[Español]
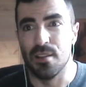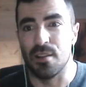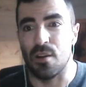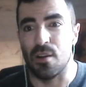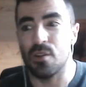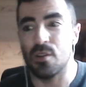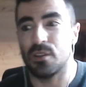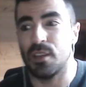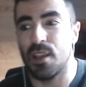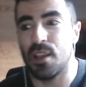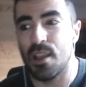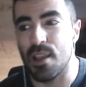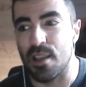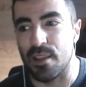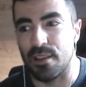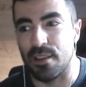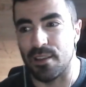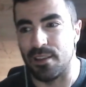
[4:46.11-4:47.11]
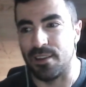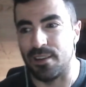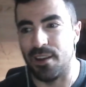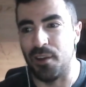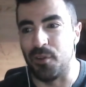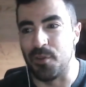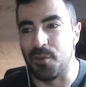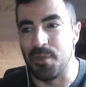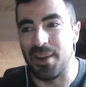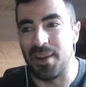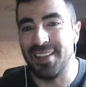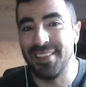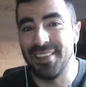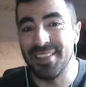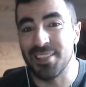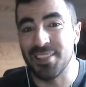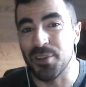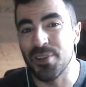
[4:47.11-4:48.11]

José, Claro, imagínate,